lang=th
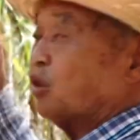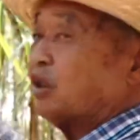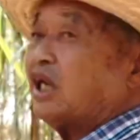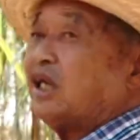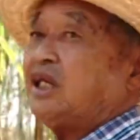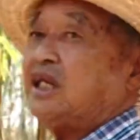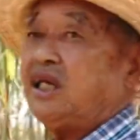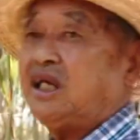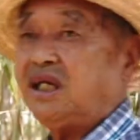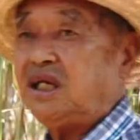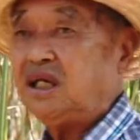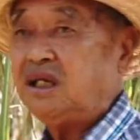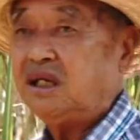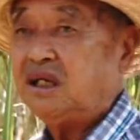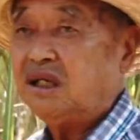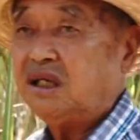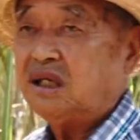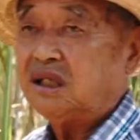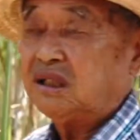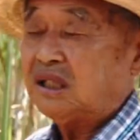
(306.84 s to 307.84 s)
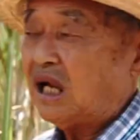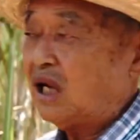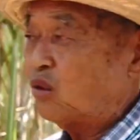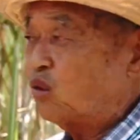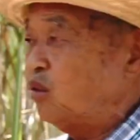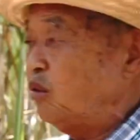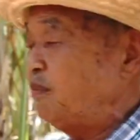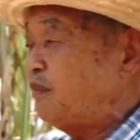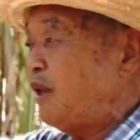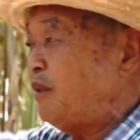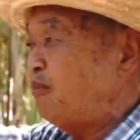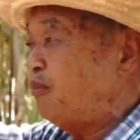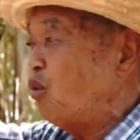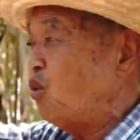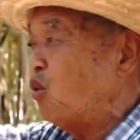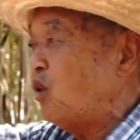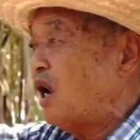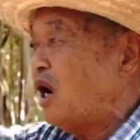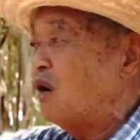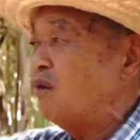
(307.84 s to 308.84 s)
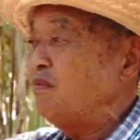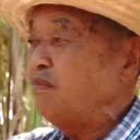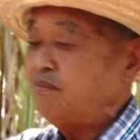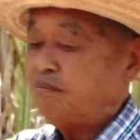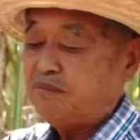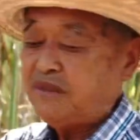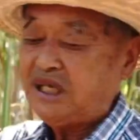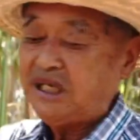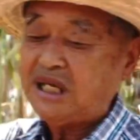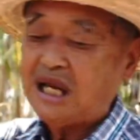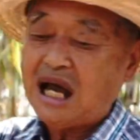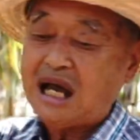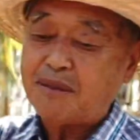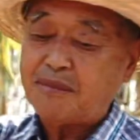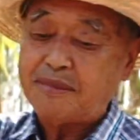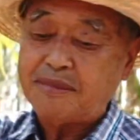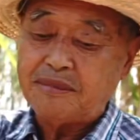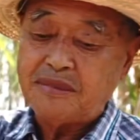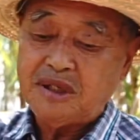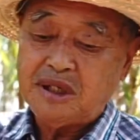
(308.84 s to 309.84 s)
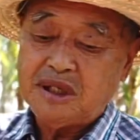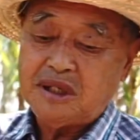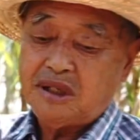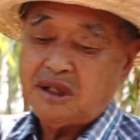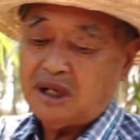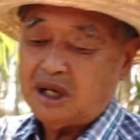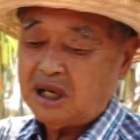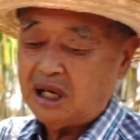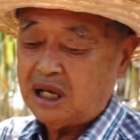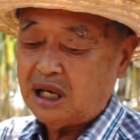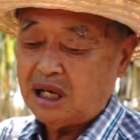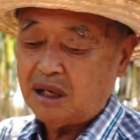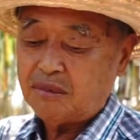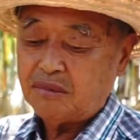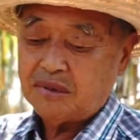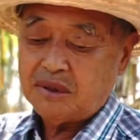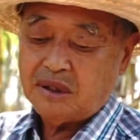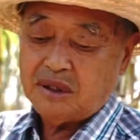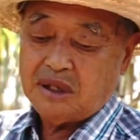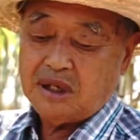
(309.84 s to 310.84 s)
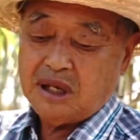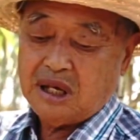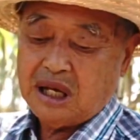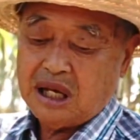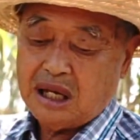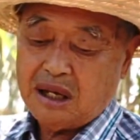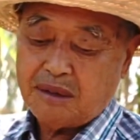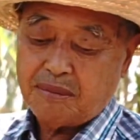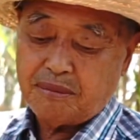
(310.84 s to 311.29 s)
โตได้ดี ถ้าคุณไปปลูกเอามีน้ำ